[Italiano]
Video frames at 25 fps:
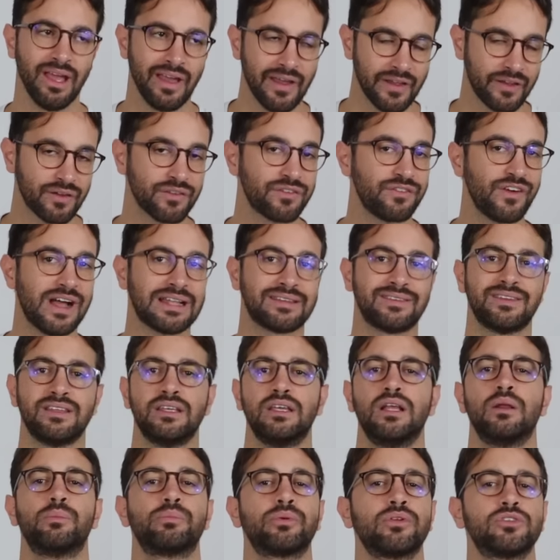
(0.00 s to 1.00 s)
Infatti
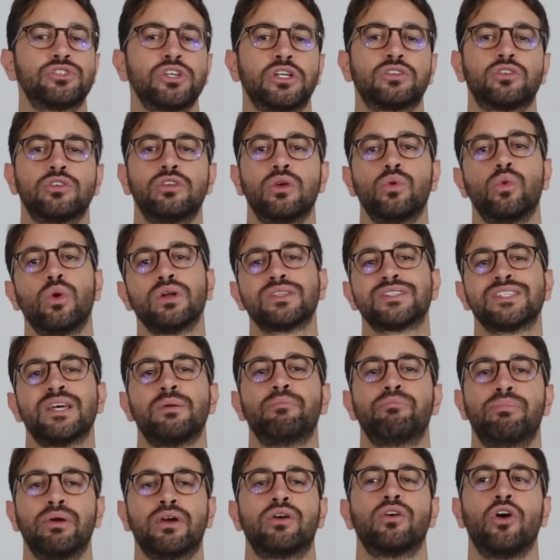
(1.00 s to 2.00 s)
il progetto di
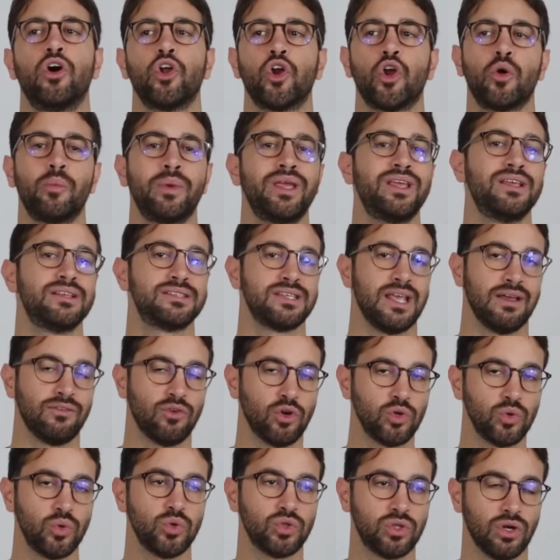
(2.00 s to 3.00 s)
WhatsApp Economy si è
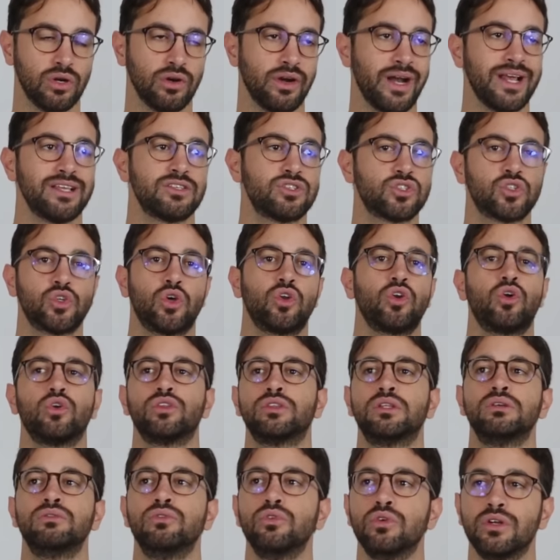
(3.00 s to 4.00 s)
evoluto, non è solo
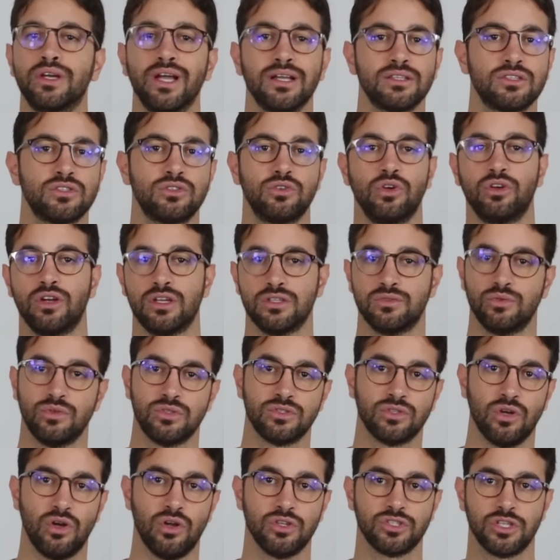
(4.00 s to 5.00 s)
divulgazione sui
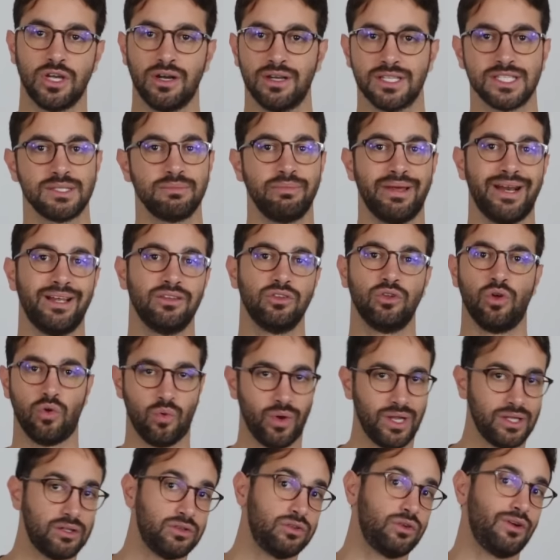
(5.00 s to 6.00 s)
social sparando
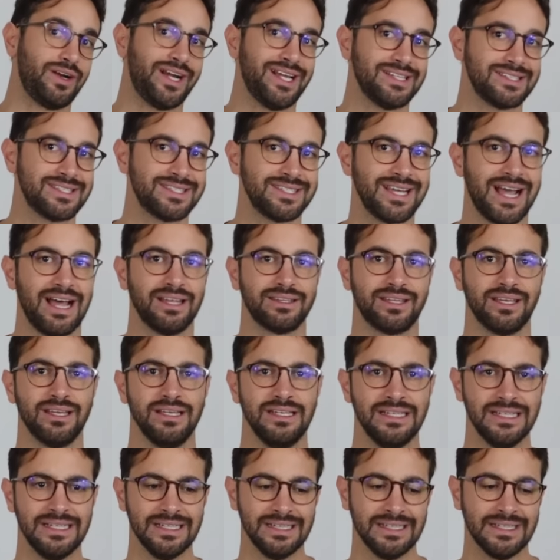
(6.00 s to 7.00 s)
quattro cazzate,
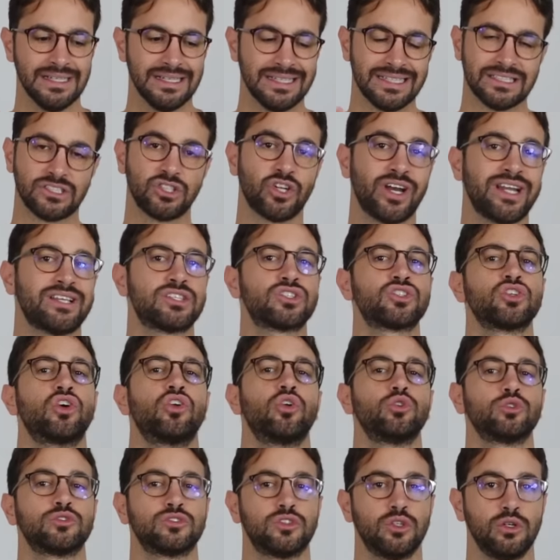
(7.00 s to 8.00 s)
non è
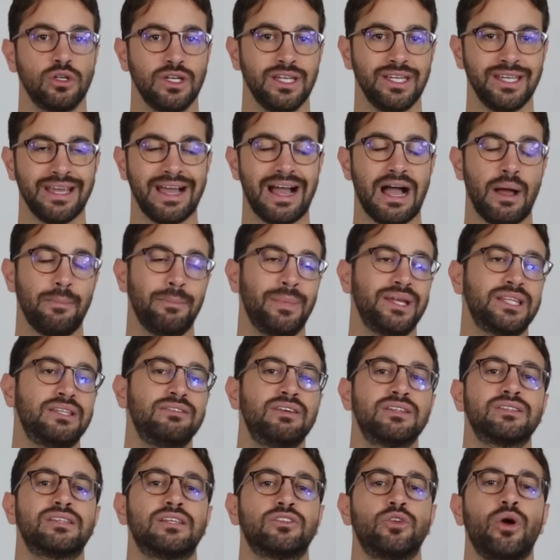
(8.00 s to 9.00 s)
solo teoria, ma è
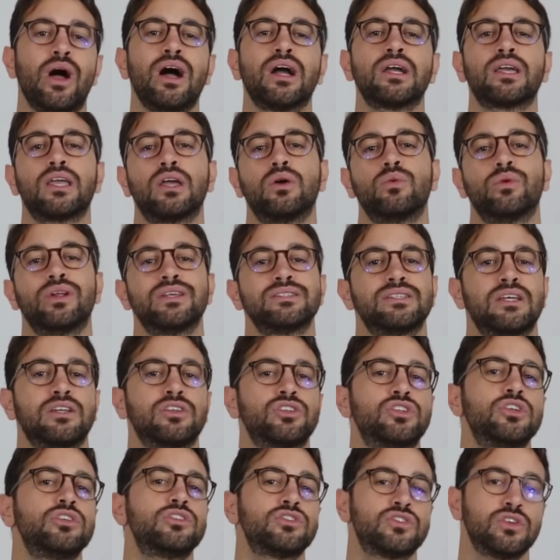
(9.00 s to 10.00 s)
diventato anche un
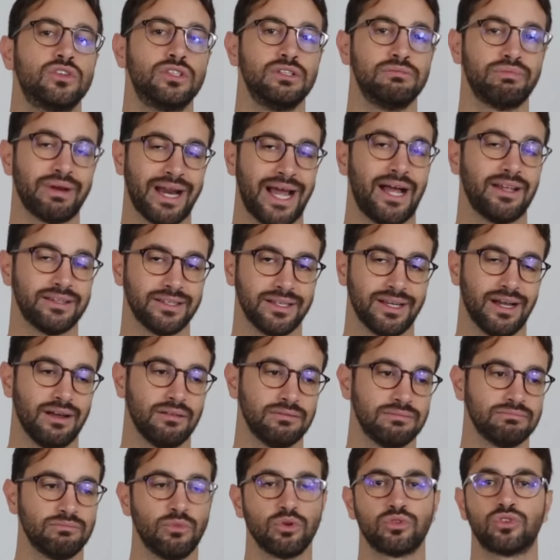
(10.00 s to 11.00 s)
esercizio di pratica.
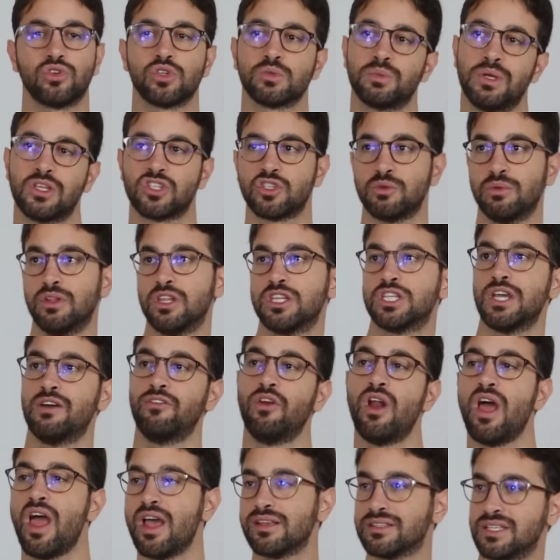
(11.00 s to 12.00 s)
Molto spesso mi
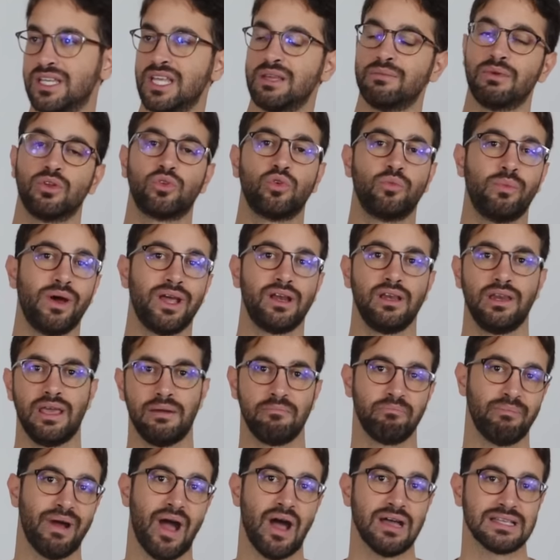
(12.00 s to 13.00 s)
dicevano, eh sì, ma tu parli e
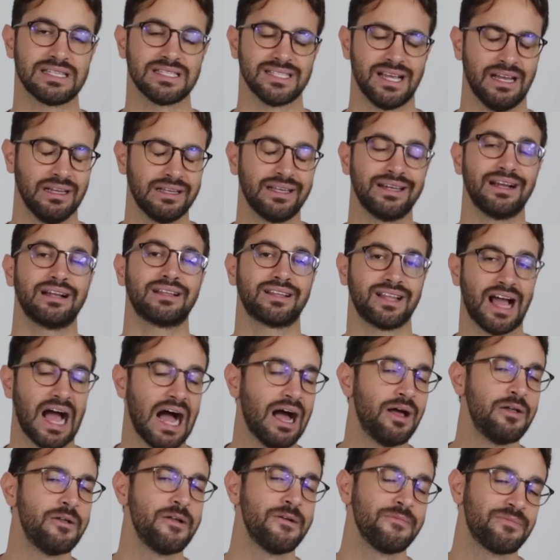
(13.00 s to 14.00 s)
basta. In realtà
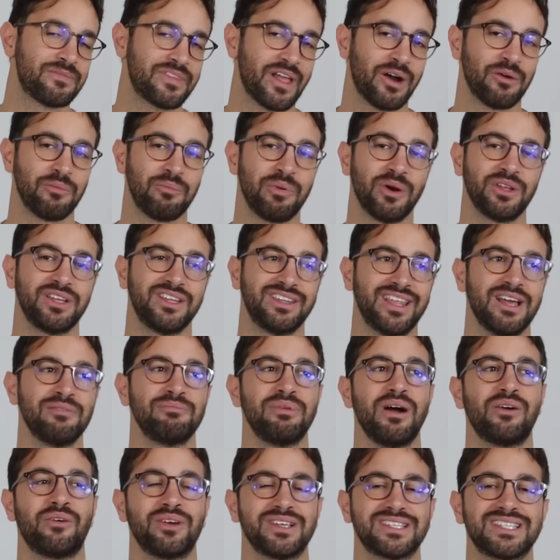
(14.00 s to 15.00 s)
da un po' di
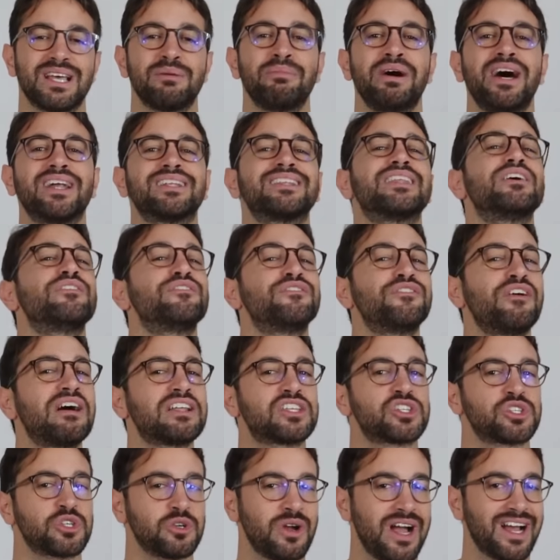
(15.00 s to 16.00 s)
tempo a questa parte
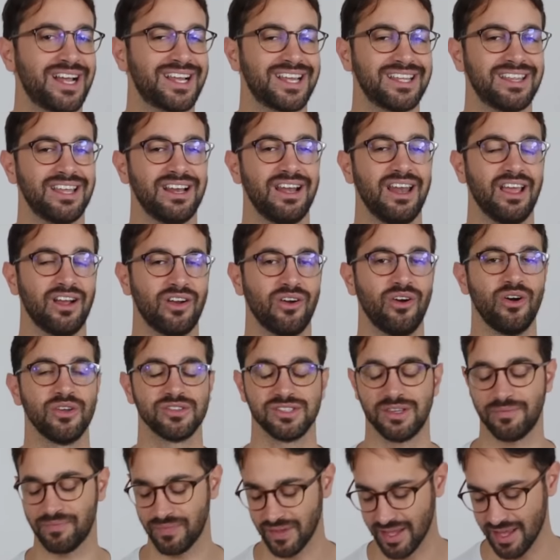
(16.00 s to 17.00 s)
faccio anche delle
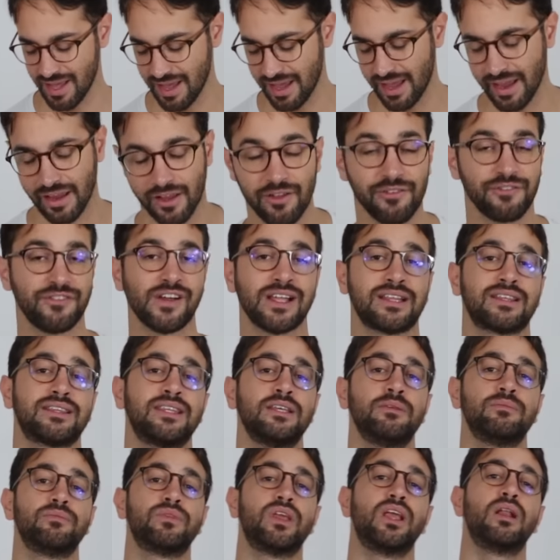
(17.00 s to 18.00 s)
cose.
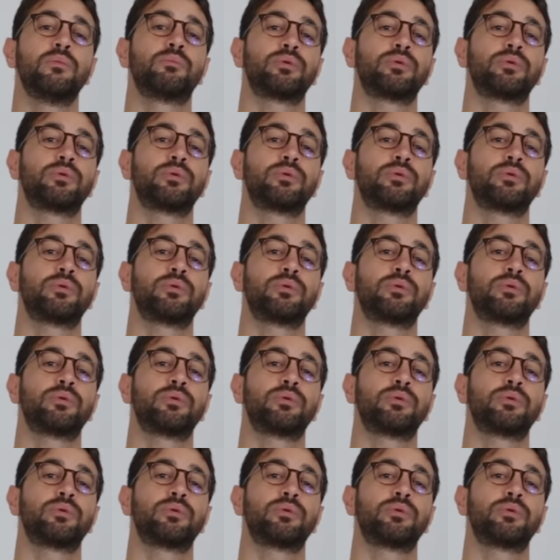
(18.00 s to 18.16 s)
Infatti il